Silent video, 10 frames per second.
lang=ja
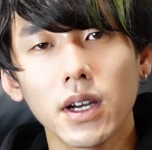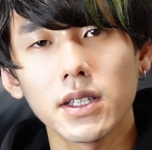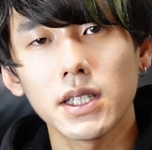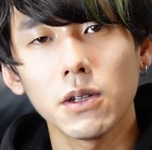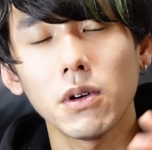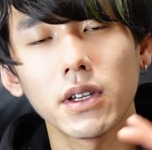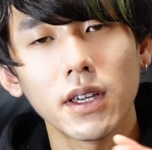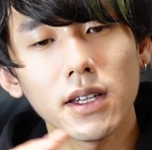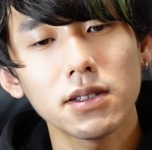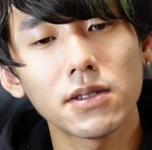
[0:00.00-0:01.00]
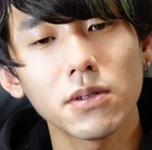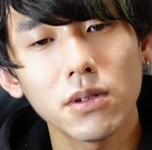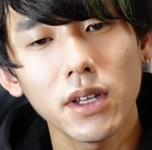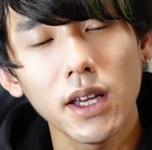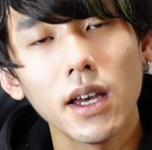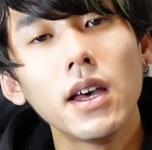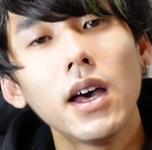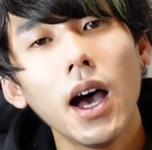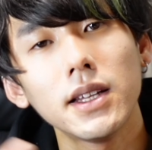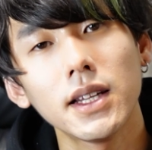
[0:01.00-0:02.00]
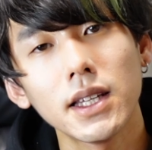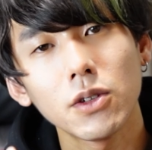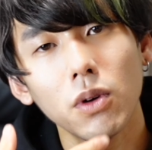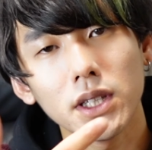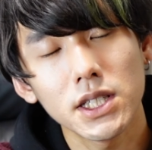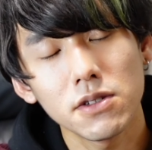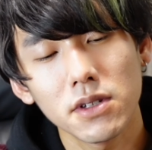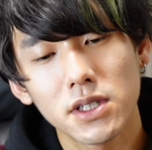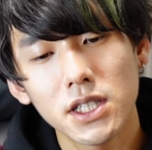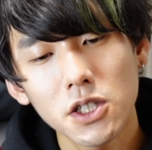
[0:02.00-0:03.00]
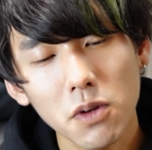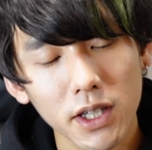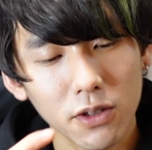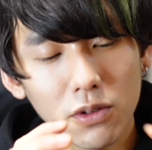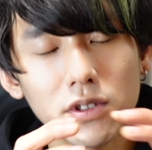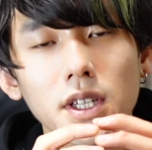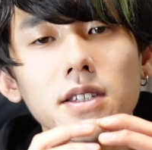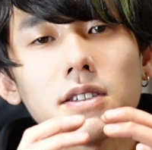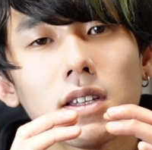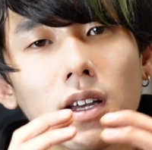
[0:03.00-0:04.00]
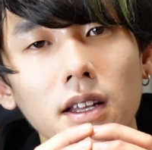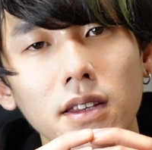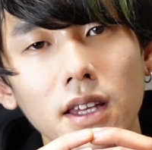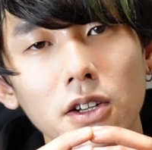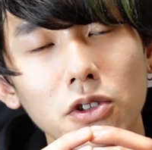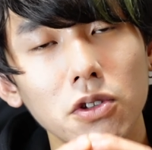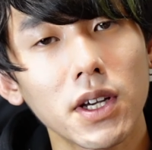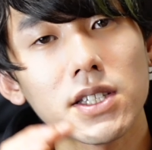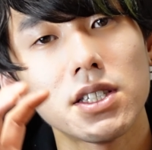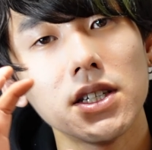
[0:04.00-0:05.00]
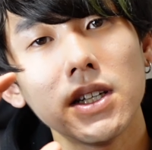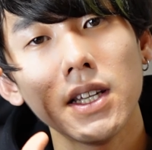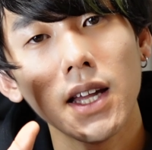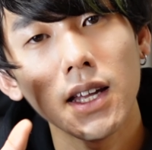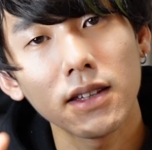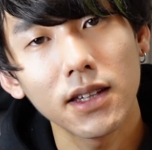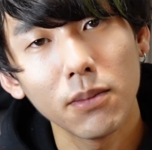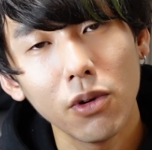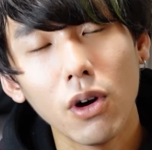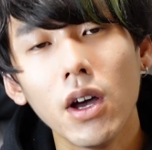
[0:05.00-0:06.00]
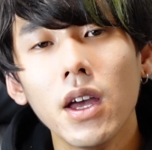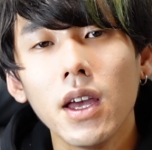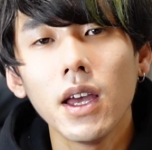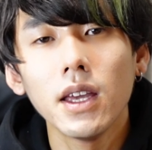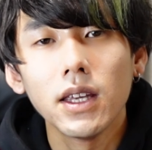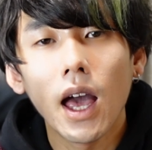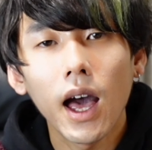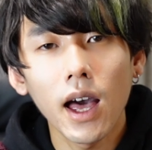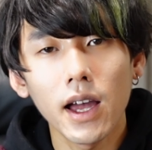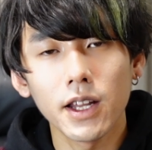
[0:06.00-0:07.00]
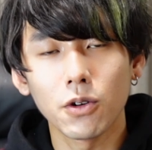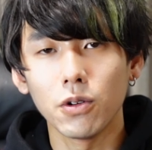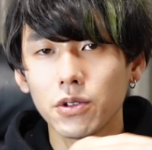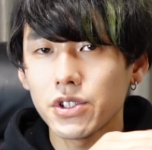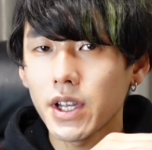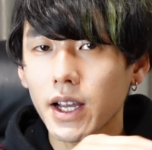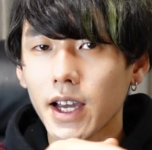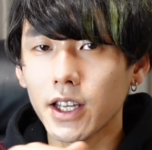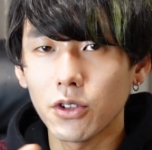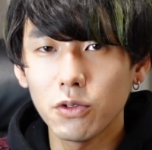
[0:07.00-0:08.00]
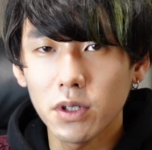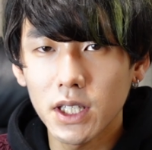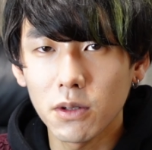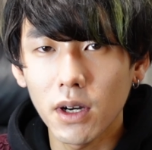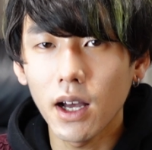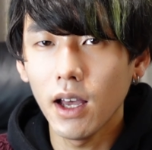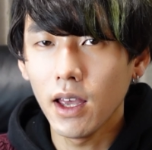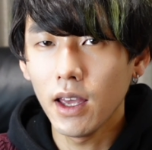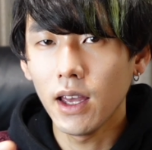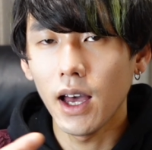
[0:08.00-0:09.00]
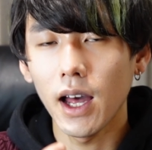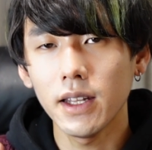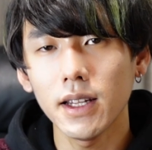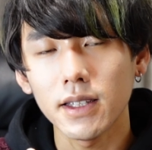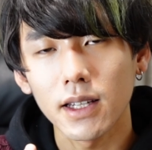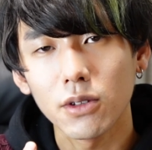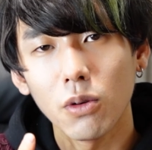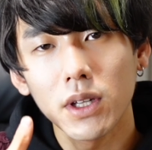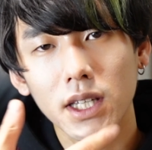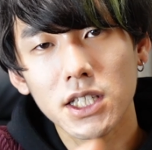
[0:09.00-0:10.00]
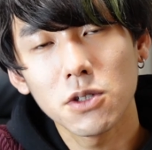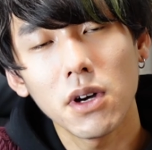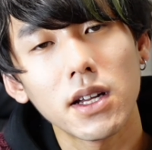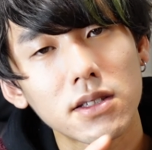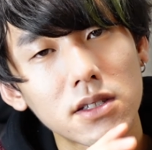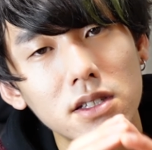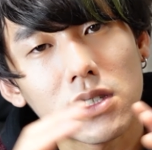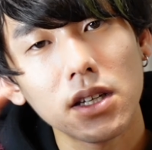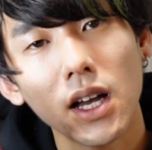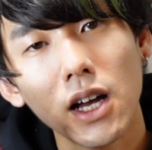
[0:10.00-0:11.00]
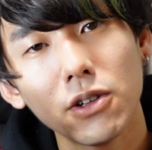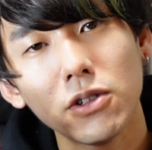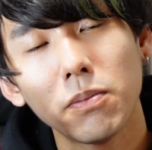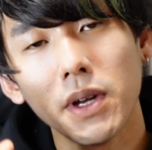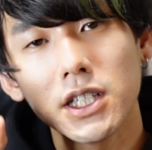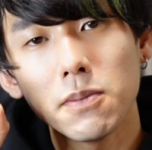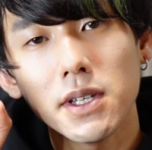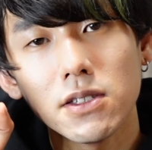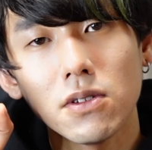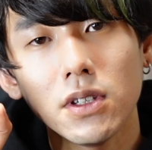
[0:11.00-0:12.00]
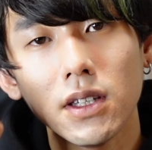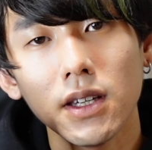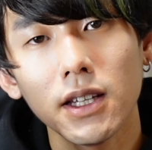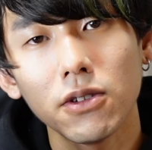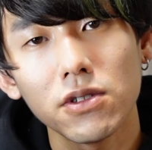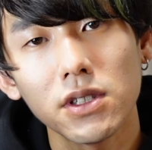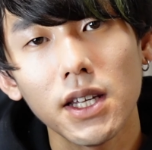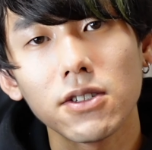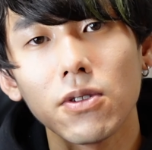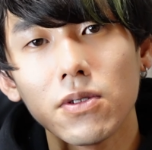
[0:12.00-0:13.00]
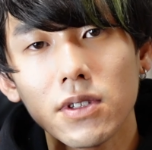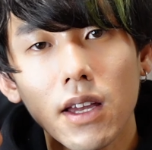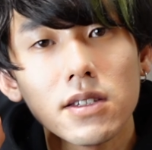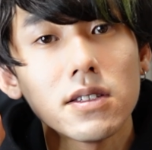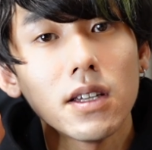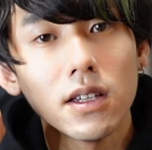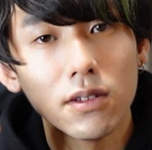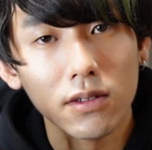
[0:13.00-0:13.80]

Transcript: 界線は幻想で、あなたと私は実は一つで繋がっているというのが真理であっても、やはりこの社会の上では、あなたと私は違う別々の人間として存在してい